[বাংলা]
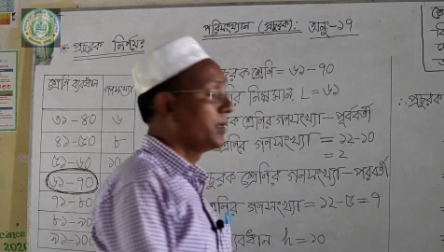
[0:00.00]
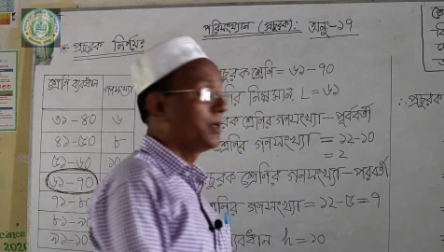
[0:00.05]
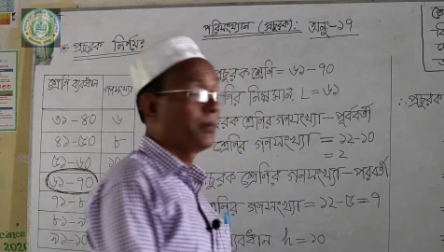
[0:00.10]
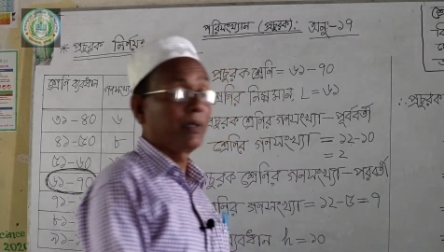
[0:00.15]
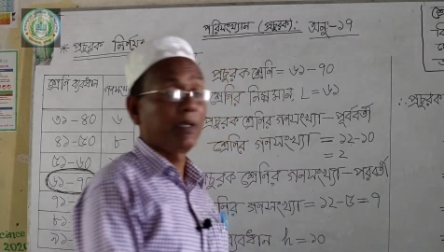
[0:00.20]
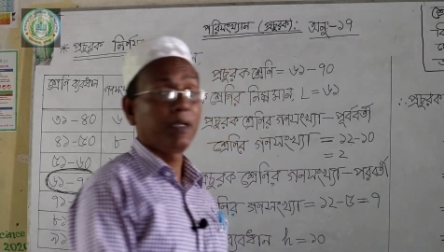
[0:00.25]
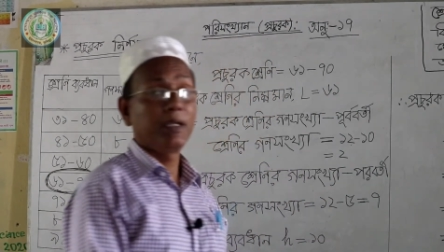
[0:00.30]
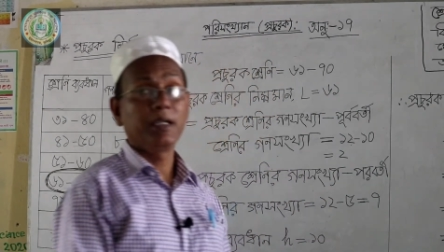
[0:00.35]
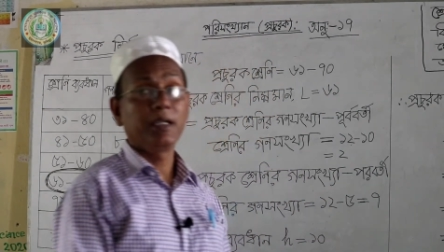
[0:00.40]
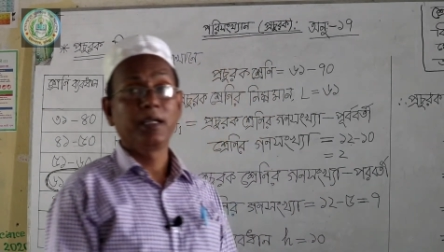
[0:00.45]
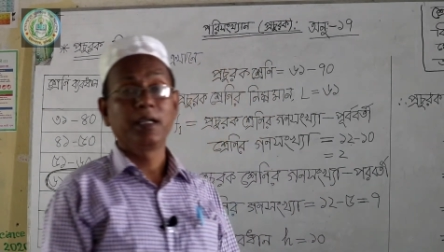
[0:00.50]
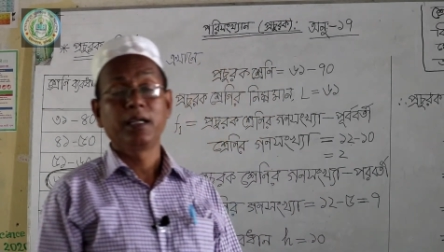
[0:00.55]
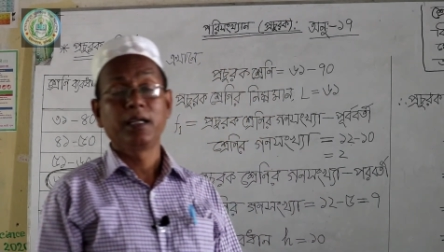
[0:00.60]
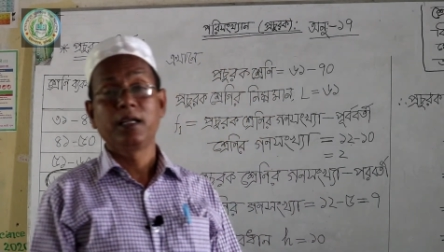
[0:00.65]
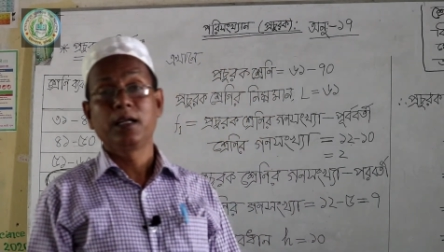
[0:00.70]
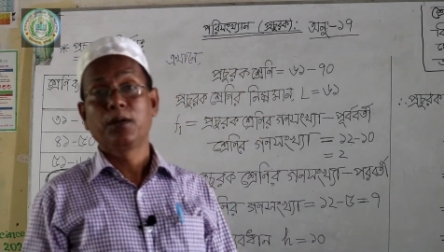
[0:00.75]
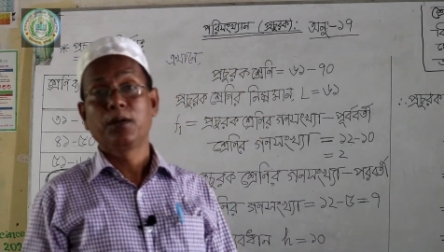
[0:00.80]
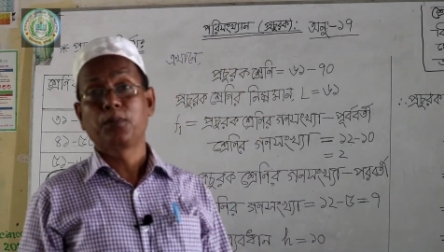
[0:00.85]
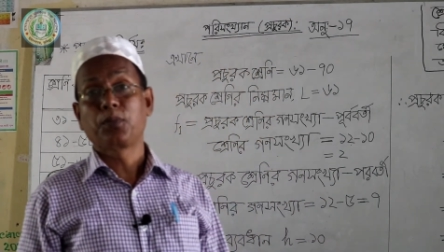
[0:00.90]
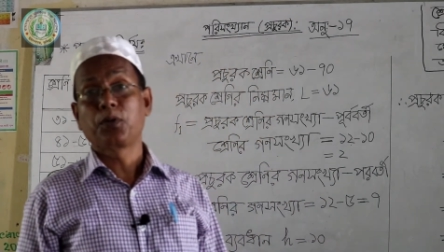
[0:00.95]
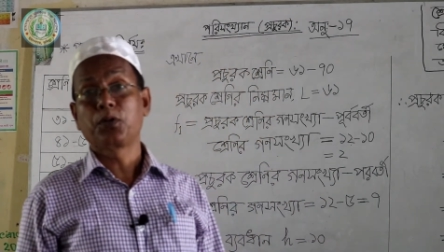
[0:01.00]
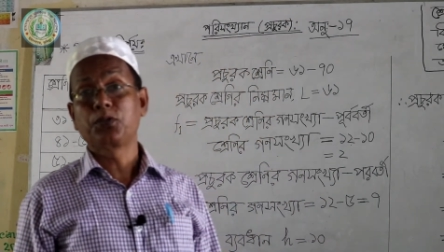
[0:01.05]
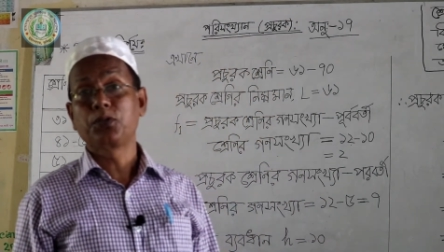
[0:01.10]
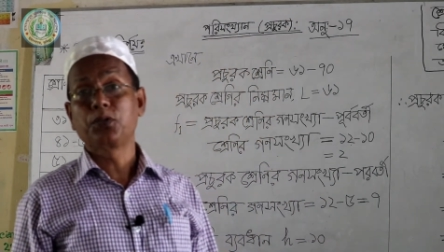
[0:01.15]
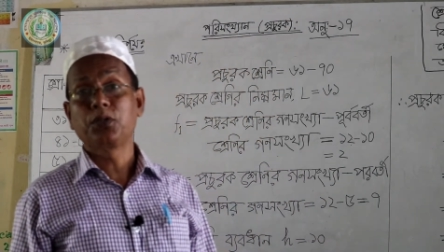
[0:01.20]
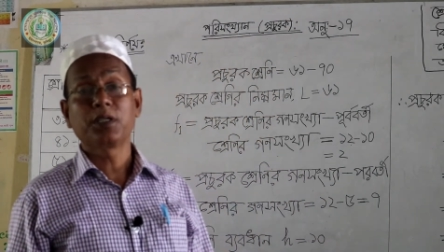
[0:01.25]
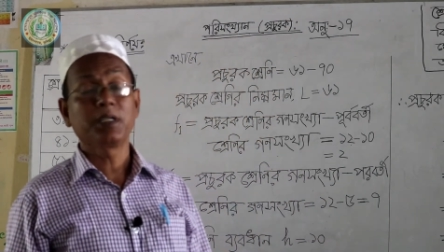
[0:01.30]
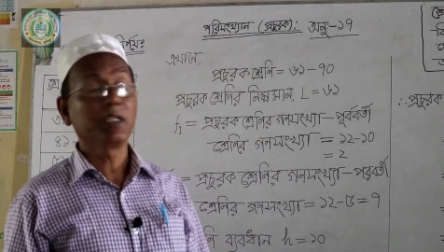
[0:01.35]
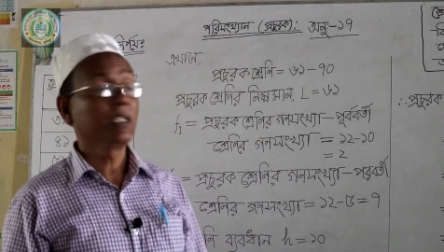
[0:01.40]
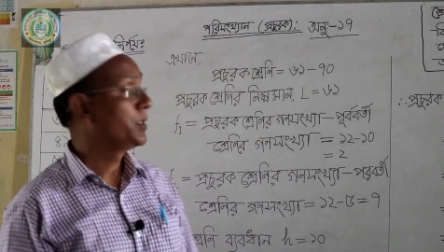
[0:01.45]
হবে
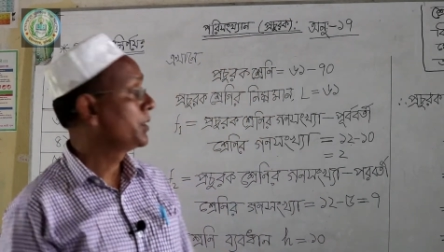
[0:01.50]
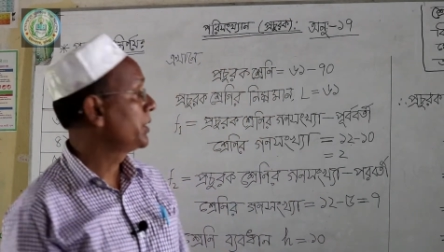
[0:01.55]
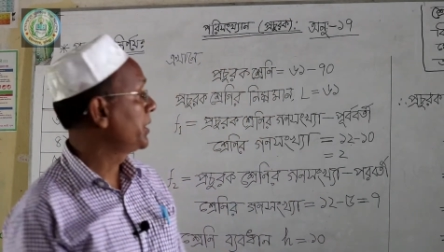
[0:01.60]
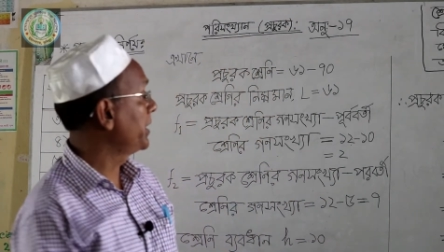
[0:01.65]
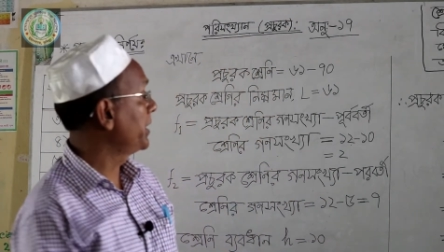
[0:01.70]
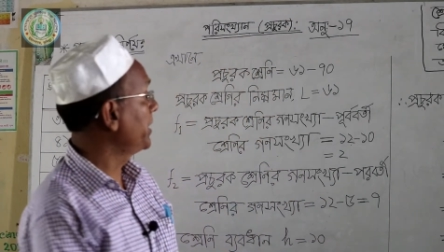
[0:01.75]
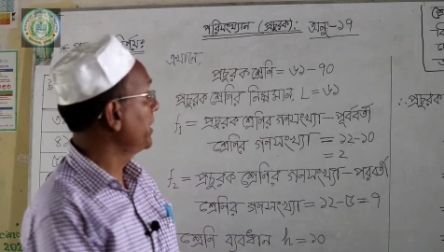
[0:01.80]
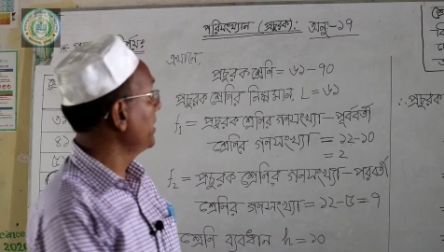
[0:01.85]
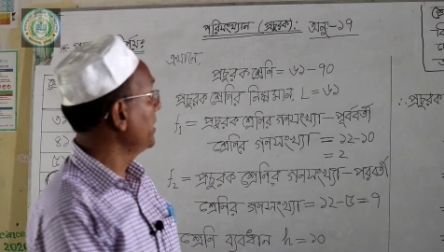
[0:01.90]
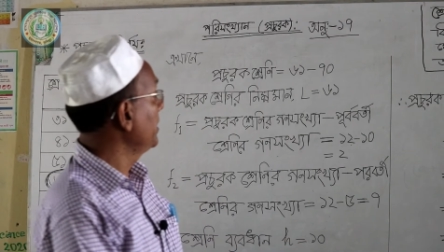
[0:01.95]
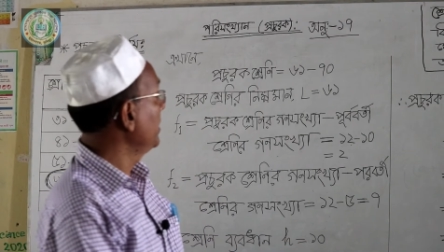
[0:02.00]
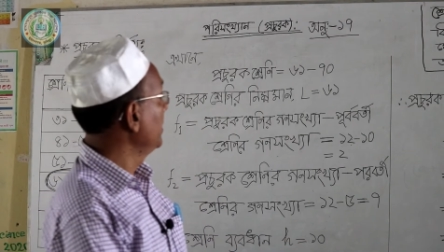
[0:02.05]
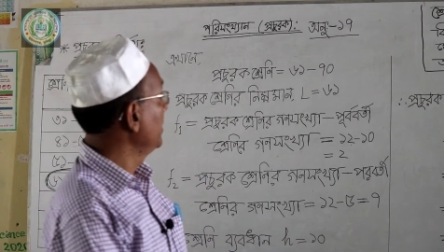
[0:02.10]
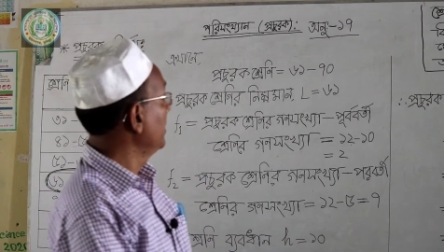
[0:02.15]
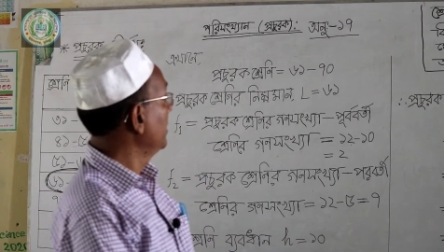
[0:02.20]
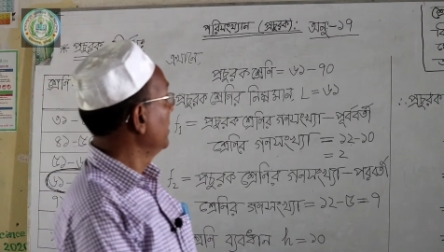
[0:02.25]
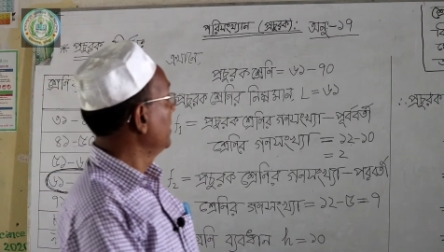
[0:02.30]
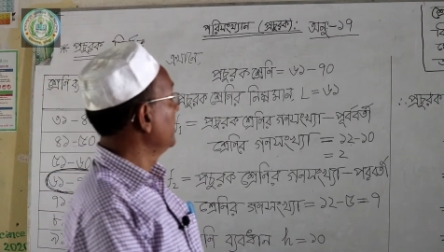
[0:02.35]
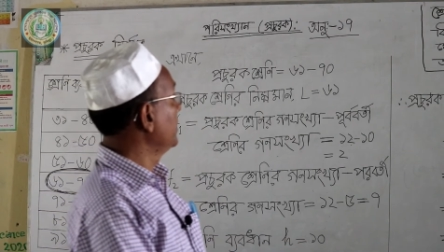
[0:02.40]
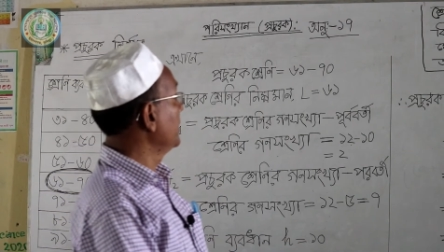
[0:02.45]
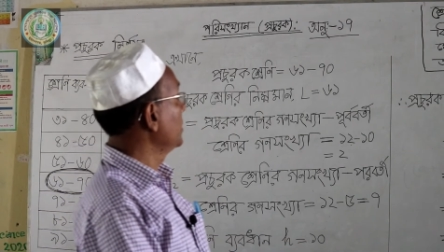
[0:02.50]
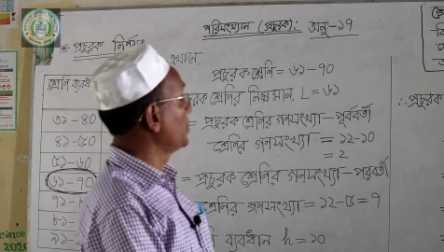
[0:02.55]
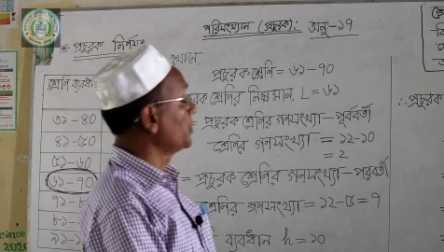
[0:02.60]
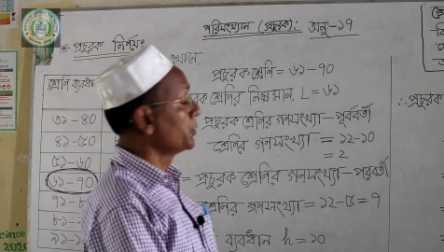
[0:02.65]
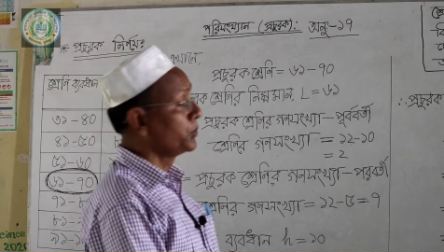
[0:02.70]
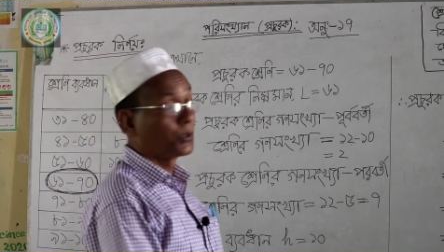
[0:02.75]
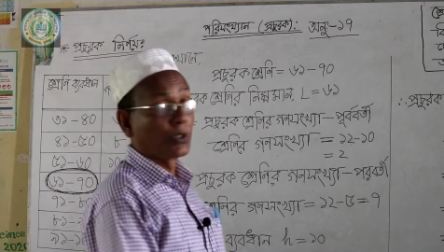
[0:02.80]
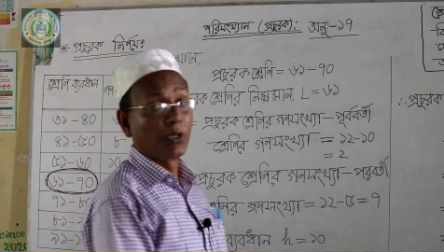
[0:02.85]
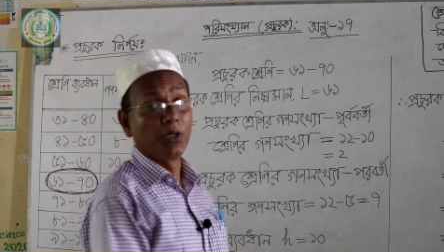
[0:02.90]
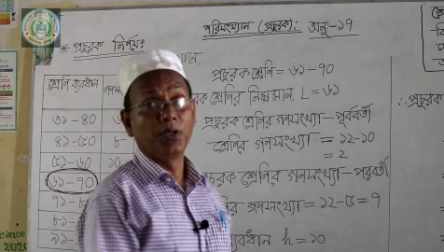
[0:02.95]
প্রচুরক নির্ণয়ের যে
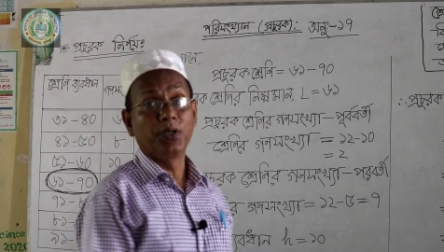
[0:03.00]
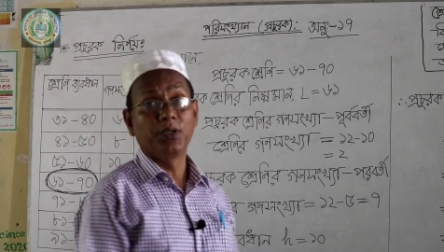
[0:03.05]
সূত্র